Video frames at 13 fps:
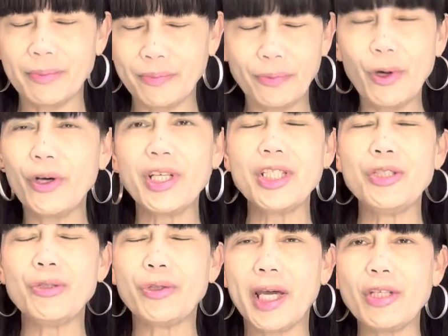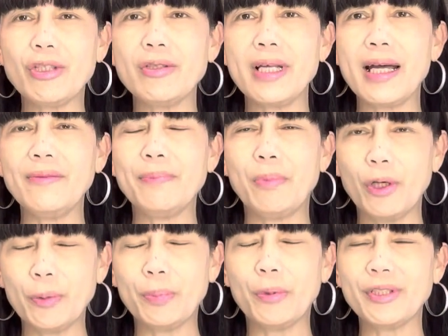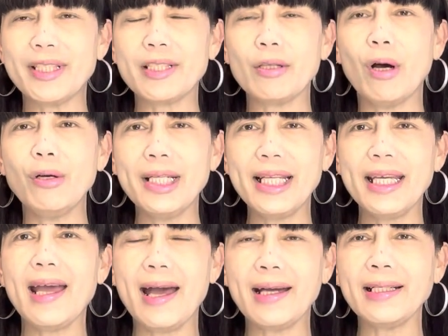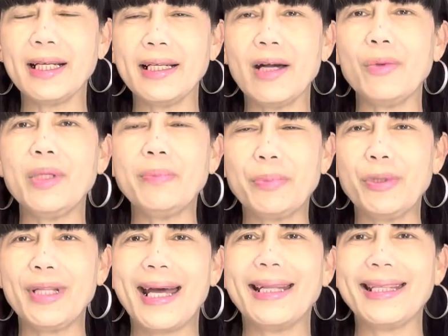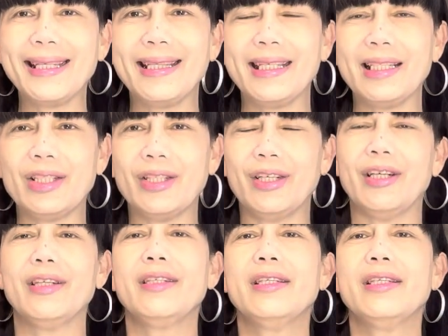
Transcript: for educational purposes only ang gagawin po natin dito.